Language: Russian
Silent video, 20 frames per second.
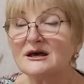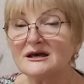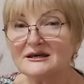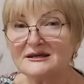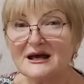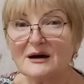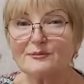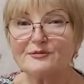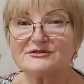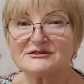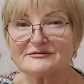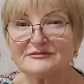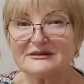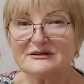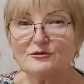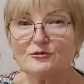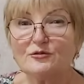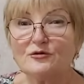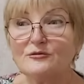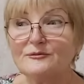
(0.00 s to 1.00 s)
Я по
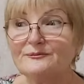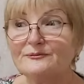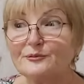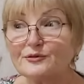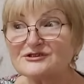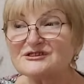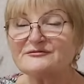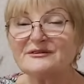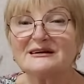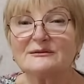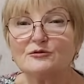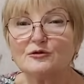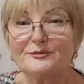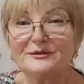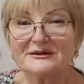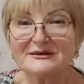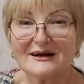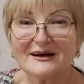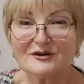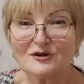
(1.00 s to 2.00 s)
своему, по своему
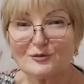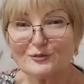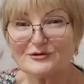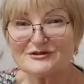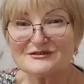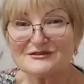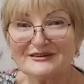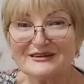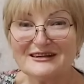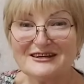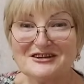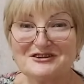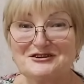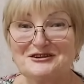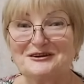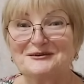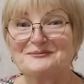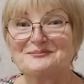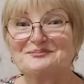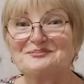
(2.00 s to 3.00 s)
питанию, по своей
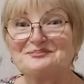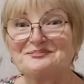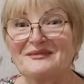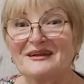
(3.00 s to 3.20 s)
еде.